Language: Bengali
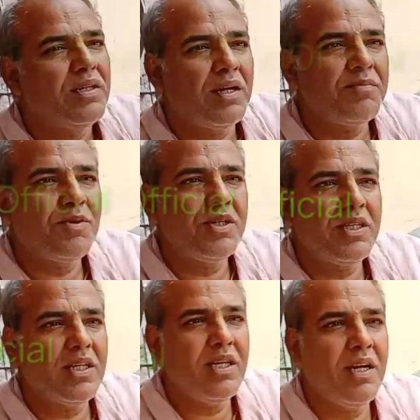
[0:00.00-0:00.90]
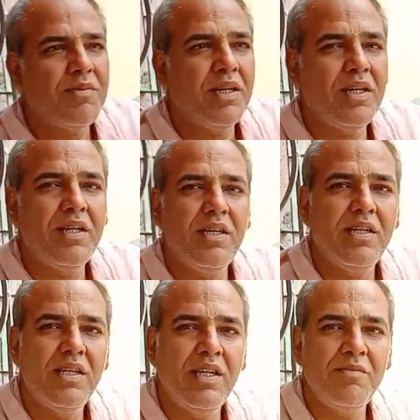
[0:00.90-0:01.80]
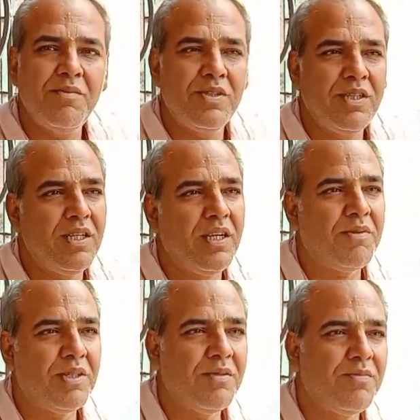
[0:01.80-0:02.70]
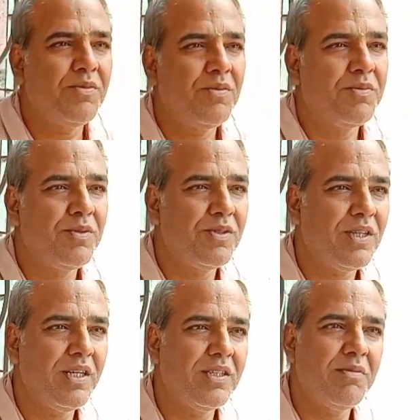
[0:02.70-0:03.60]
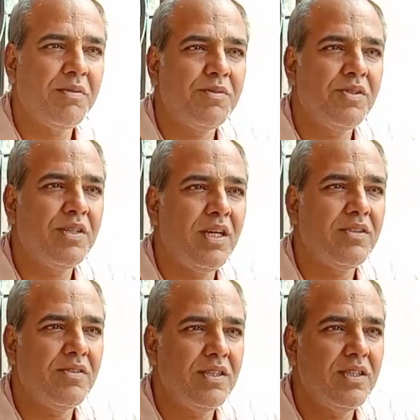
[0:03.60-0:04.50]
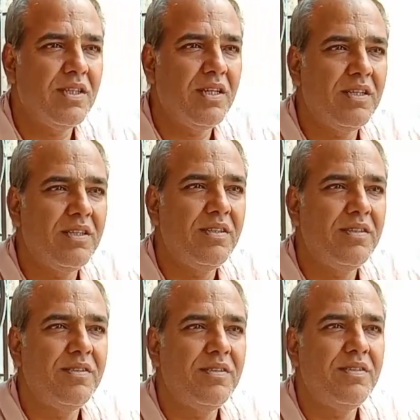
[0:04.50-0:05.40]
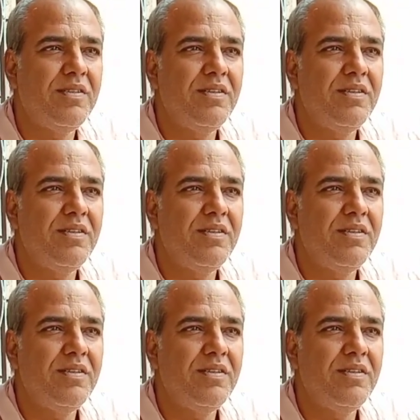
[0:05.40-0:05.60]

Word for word: তারপরে থেকে আমরা এই মন্দিরের আমাদের পূর্বপুরুষরা এই সেবা পুজোর দায়িত্ব নিয়েছিল হ্যাঁ,